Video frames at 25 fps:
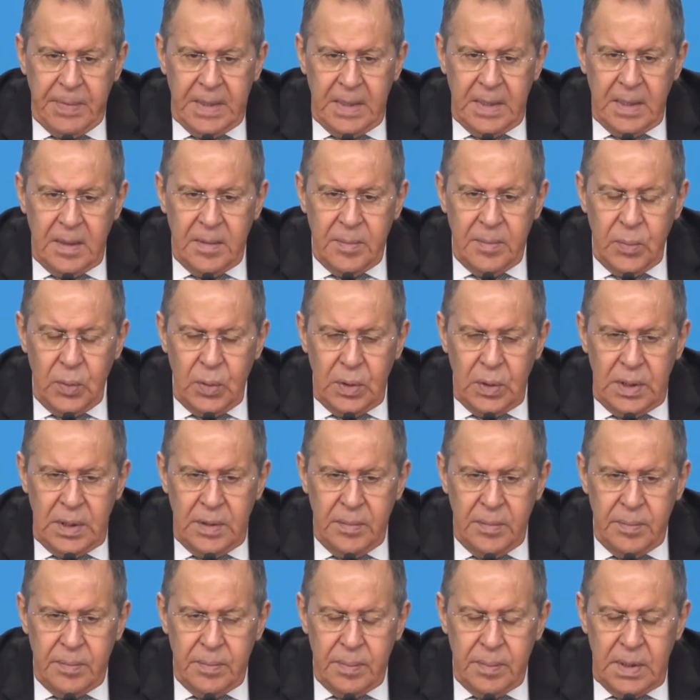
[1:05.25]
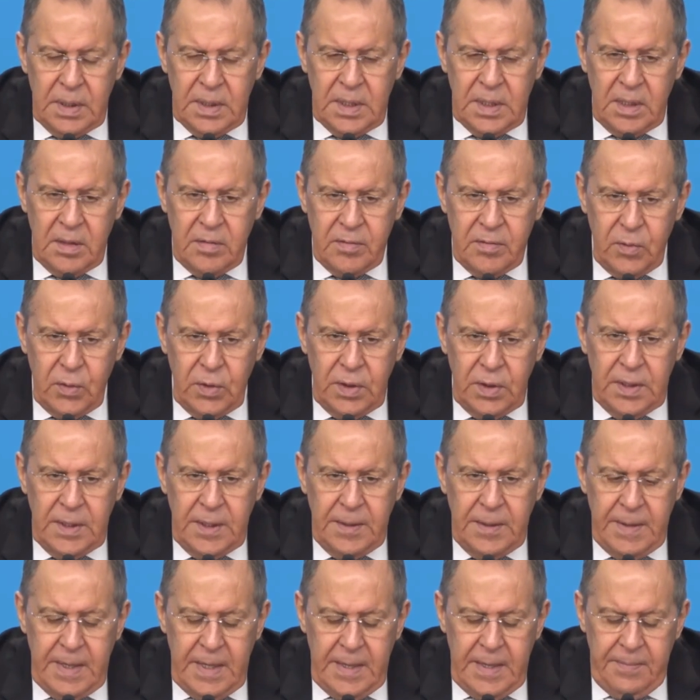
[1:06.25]
э, более
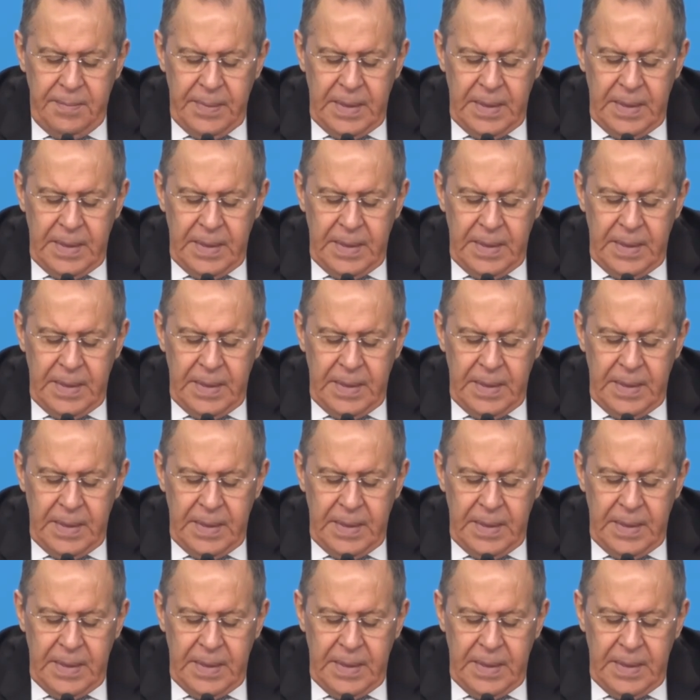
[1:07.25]
плодотворно,